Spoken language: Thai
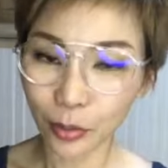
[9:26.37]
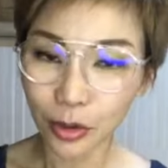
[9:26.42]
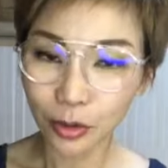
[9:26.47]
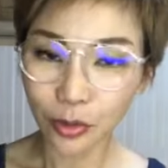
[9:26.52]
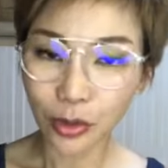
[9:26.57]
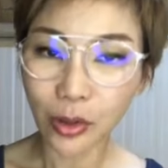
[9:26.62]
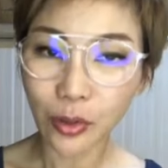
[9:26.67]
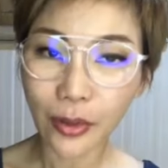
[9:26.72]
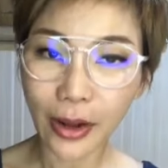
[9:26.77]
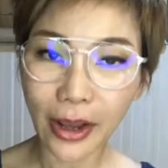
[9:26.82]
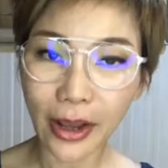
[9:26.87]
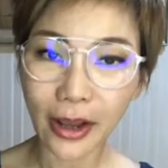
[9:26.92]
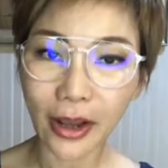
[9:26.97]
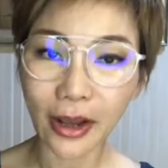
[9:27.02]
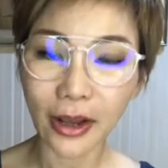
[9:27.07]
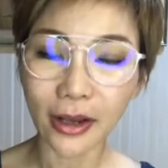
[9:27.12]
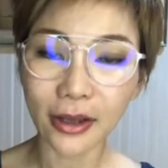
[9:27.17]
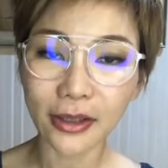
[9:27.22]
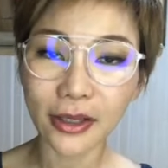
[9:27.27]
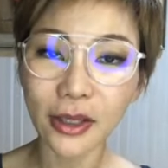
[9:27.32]
บอกด้วยว่า
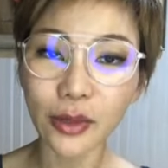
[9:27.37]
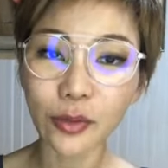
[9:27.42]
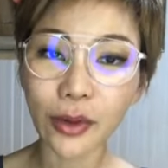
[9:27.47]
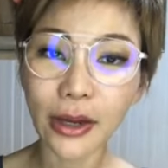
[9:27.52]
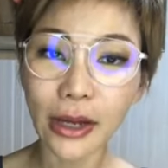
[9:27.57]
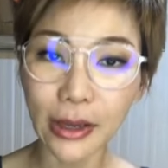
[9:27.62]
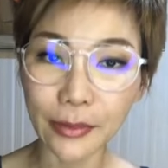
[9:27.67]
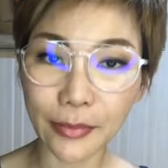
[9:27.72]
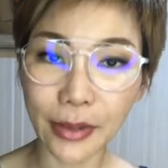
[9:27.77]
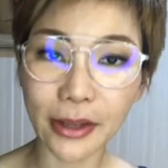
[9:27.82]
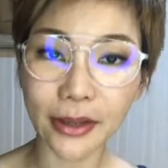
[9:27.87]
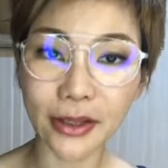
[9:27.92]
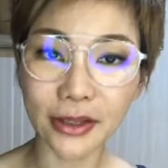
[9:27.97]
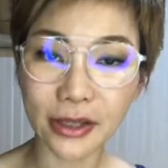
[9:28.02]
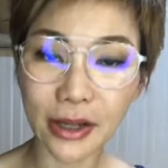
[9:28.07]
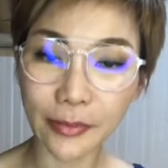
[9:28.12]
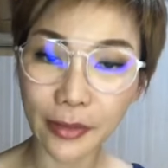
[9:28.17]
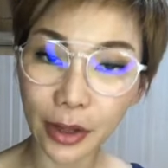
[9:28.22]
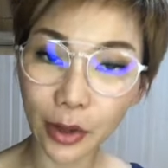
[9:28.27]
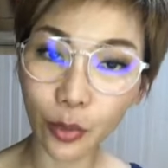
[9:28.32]
คิดว่าไขมันจะ
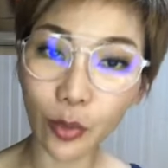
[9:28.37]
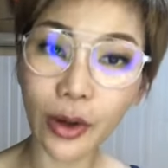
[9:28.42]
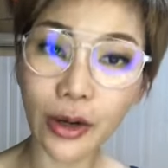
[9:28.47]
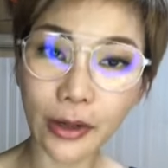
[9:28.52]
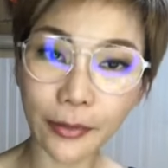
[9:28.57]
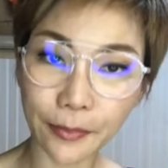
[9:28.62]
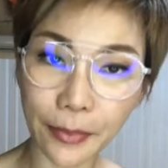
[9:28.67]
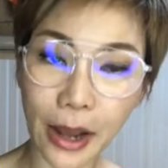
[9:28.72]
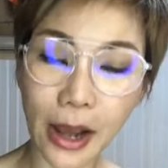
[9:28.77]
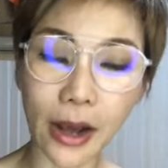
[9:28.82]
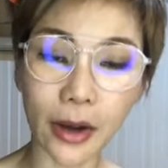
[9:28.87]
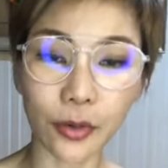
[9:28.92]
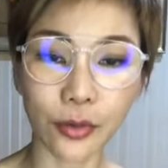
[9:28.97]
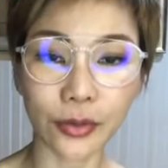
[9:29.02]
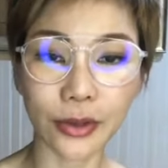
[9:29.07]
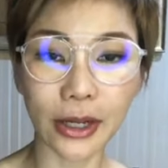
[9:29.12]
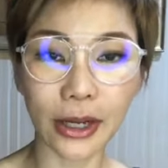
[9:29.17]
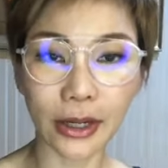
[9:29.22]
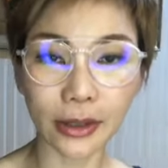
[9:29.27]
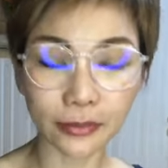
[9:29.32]
ทำให้อ้วนหรือเปล่า
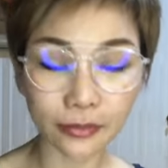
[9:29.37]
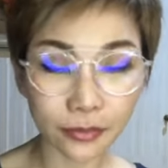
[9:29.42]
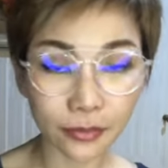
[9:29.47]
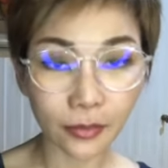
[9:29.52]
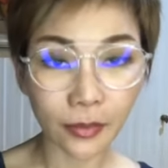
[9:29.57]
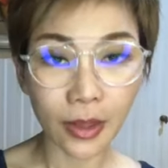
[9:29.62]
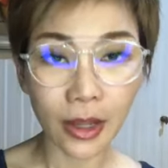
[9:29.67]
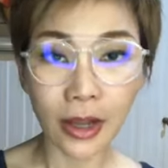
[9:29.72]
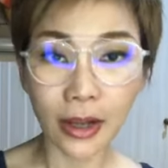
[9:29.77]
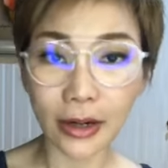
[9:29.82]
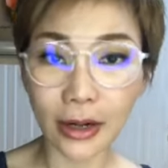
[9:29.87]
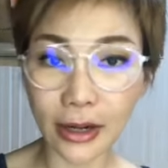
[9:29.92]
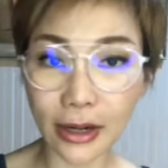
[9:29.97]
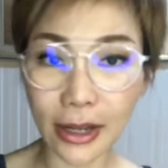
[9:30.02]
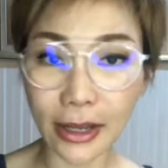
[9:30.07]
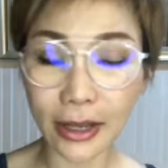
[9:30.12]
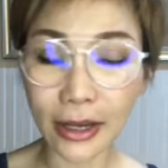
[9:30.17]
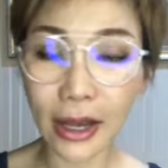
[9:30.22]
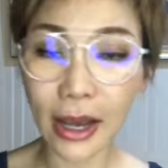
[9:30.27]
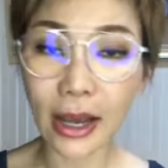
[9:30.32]
นะคะห
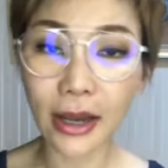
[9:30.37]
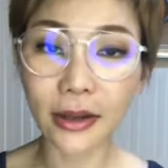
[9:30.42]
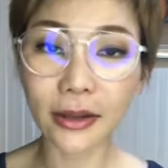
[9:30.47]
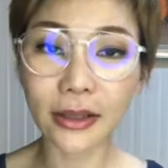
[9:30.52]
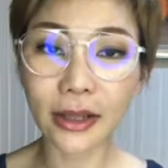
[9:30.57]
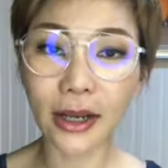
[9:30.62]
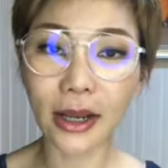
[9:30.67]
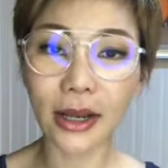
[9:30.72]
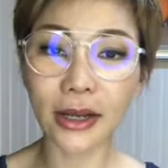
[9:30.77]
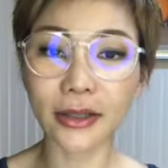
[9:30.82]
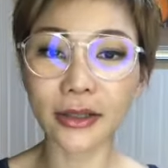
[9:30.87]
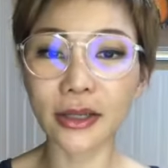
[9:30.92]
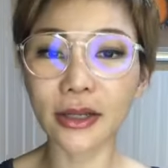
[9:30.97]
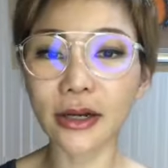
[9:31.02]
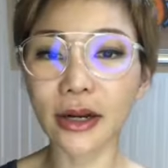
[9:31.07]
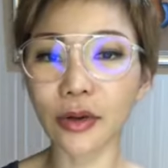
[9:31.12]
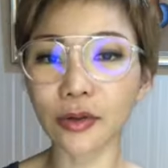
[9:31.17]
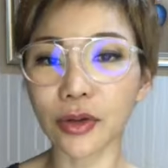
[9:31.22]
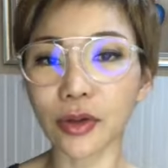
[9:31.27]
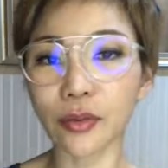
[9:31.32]
ลายๆครั้งนะคะที่
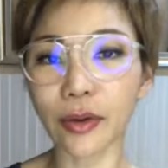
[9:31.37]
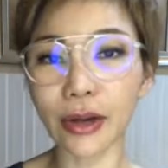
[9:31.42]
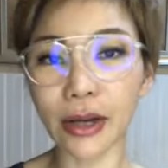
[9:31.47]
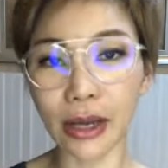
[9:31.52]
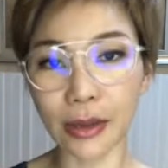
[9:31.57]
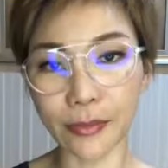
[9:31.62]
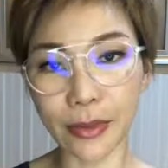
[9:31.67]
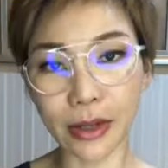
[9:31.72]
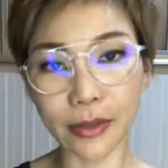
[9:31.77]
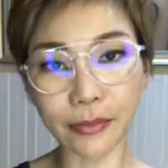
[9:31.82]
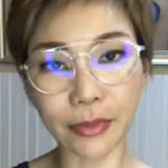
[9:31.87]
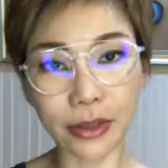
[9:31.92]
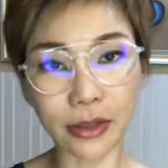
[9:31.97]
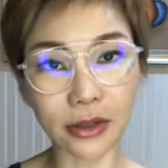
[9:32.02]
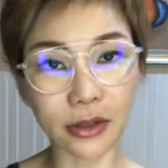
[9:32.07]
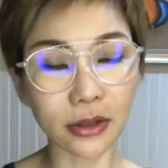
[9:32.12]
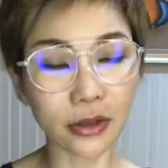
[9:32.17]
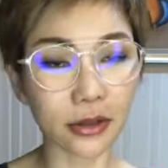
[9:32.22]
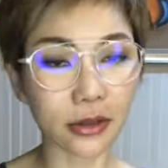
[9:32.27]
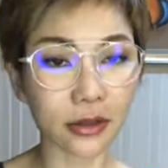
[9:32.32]
เราคิดว่าไขมันมัน
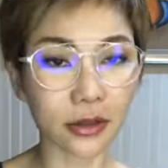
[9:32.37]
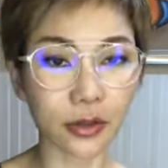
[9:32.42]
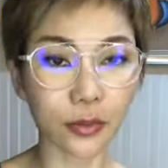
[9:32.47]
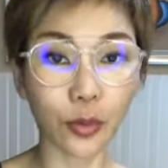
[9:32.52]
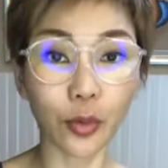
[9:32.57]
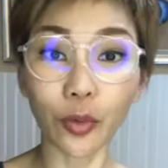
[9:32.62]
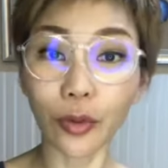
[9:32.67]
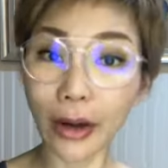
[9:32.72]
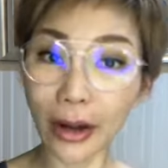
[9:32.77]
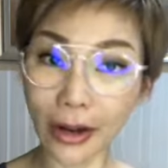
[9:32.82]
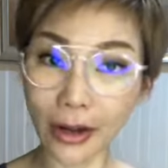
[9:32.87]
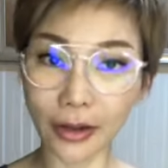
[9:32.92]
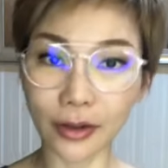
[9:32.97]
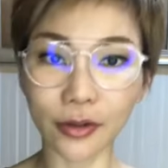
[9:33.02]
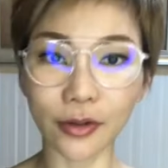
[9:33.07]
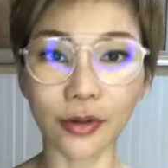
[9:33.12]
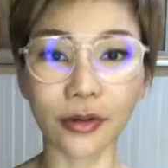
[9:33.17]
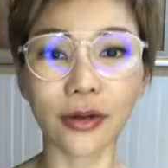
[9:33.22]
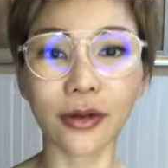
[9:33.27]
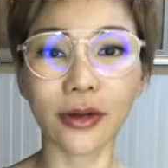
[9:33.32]
คือผู้ร้าย
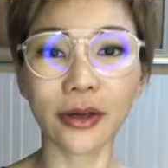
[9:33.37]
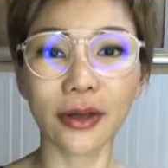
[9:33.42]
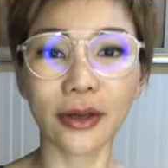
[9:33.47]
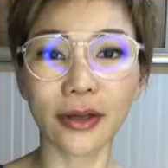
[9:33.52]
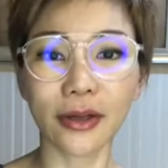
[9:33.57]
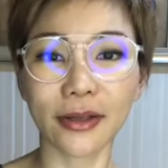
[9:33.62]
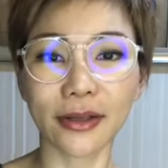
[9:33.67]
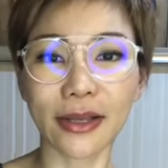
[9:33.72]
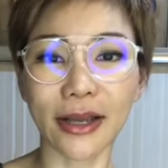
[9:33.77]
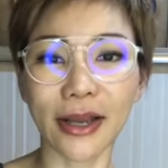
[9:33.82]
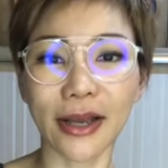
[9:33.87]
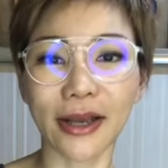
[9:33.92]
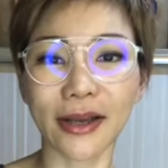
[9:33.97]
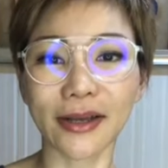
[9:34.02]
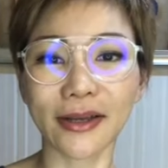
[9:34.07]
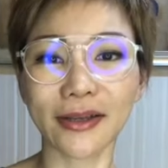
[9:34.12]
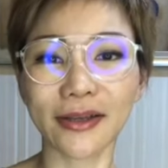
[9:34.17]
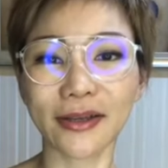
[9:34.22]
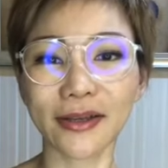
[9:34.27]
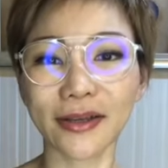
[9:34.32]
เนาะนะคะ
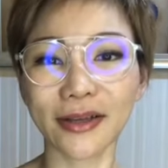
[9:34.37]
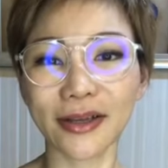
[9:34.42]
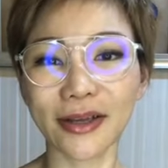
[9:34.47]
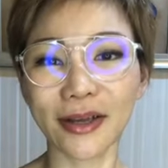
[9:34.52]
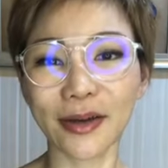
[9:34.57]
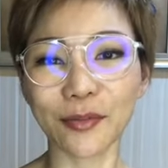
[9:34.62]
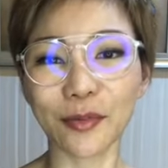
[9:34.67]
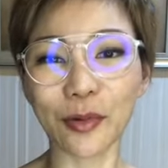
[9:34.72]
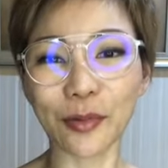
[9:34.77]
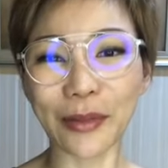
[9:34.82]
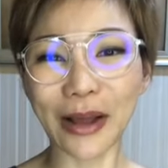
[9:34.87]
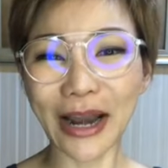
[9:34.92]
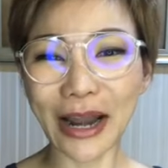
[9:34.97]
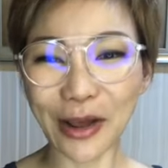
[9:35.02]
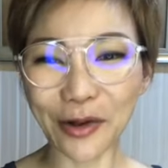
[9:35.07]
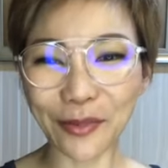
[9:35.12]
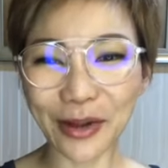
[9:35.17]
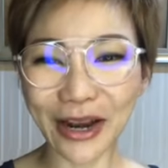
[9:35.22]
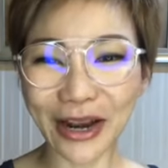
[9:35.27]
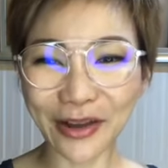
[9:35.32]
บอกมา
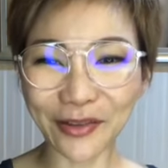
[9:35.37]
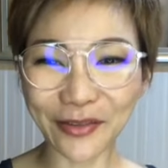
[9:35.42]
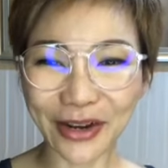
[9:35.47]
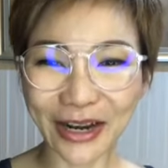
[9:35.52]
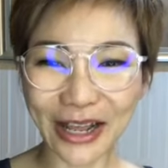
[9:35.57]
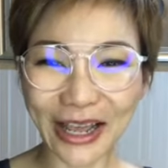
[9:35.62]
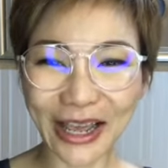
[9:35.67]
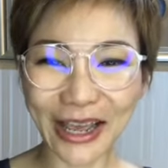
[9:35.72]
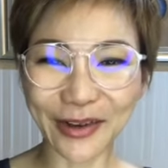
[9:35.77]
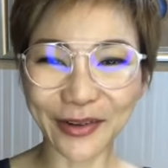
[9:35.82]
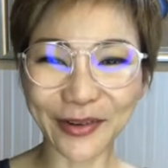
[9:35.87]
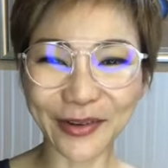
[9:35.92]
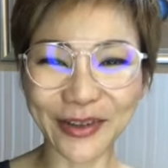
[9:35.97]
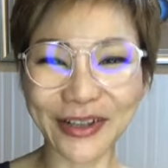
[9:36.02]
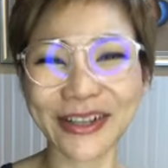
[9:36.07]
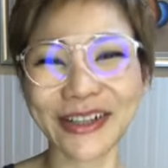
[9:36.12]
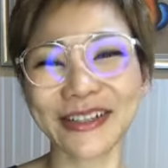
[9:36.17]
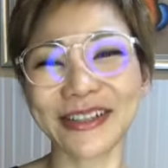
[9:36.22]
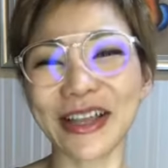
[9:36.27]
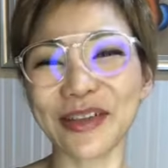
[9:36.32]
แล้ว
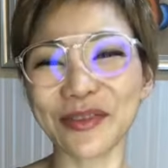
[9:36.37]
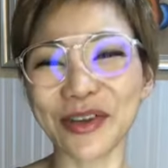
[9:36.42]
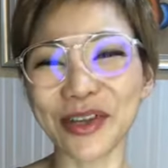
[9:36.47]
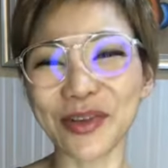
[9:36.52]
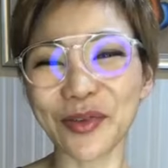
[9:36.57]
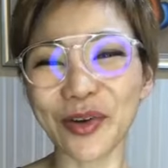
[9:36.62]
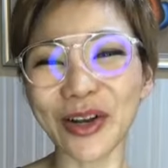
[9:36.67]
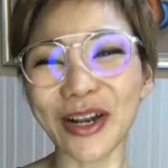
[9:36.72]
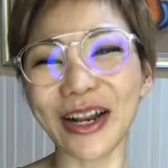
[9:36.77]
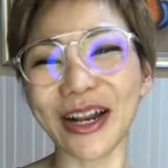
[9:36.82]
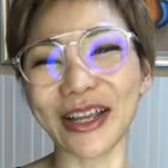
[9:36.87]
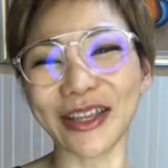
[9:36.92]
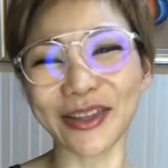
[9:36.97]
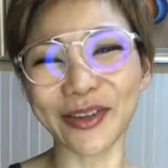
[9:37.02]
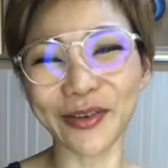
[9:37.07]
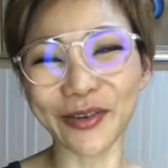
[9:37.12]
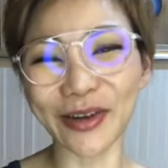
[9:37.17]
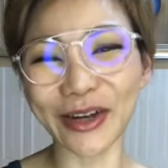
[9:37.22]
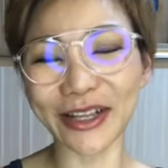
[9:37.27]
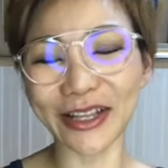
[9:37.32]
ใส่มายมกหลา
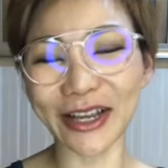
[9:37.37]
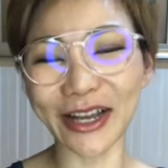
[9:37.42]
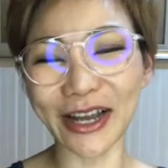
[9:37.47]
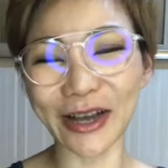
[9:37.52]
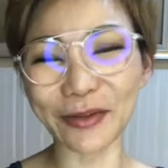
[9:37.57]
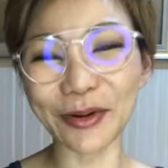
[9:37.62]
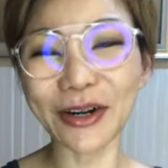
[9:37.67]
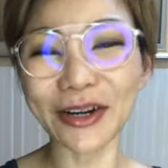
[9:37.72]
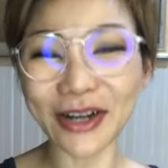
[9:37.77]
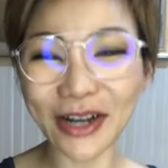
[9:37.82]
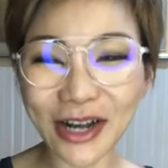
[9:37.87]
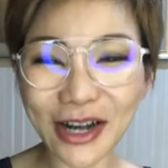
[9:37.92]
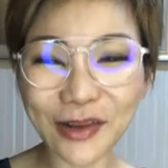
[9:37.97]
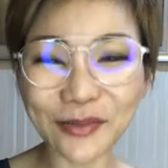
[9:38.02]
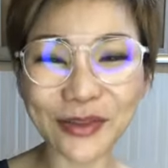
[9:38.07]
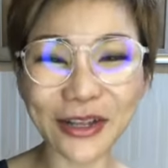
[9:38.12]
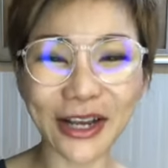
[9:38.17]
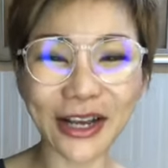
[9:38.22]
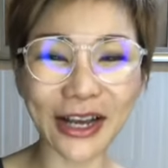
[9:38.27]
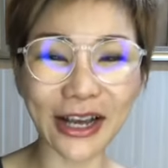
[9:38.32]
ยๆตัวนะคะเพิ่งเริ่ม
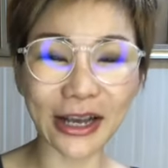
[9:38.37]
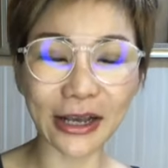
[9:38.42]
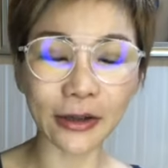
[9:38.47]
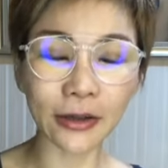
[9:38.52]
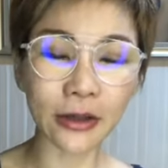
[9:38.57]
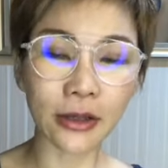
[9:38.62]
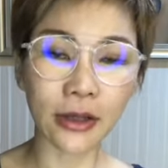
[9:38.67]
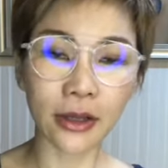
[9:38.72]
นะคะ